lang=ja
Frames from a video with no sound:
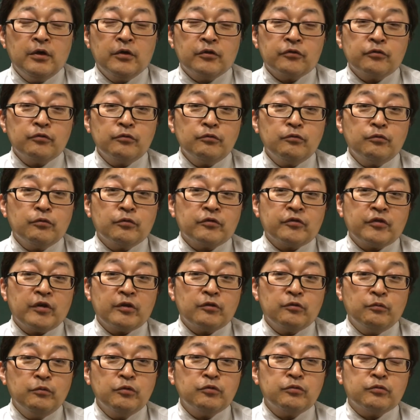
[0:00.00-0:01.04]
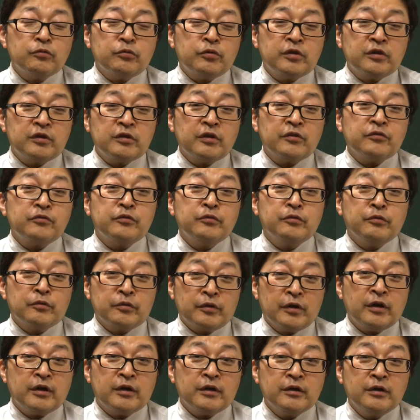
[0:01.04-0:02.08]
その子の才能をもっと引き出すよう
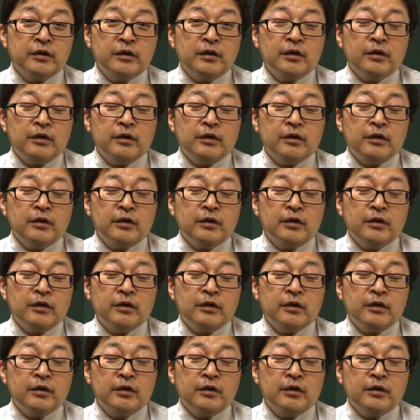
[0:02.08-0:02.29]
な